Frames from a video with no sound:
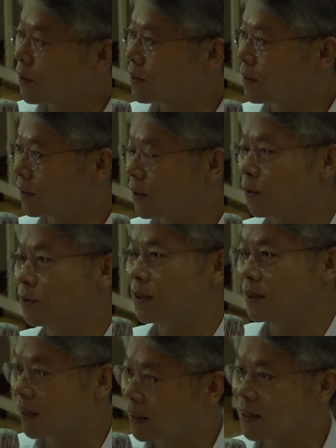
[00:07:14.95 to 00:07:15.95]
했을 때 혹은
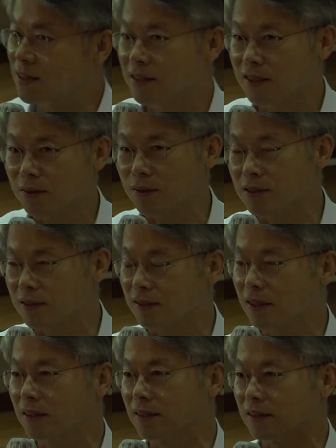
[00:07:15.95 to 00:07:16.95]
리타데이션이라고 했을
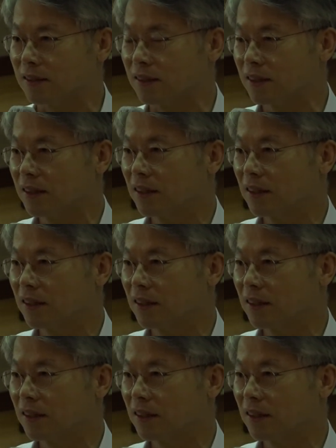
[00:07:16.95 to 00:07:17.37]
때는